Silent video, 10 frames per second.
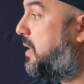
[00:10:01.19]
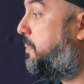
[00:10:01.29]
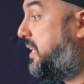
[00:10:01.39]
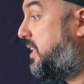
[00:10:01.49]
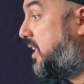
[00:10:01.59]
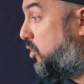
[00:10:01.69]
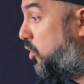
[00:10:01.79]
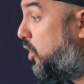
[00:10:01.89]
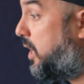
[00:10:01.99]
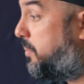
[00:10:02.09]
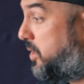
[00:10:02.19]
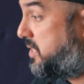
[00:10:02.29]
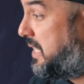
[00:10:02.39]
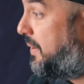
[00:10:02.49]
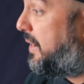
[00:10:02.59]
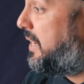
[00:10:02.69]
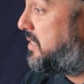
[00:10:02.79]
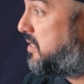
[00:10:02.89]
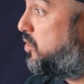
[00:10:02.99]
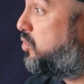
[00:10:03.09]
la parte tecnológica, porque se trabaja en
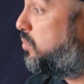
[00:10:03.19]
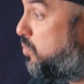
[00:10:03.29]
la selección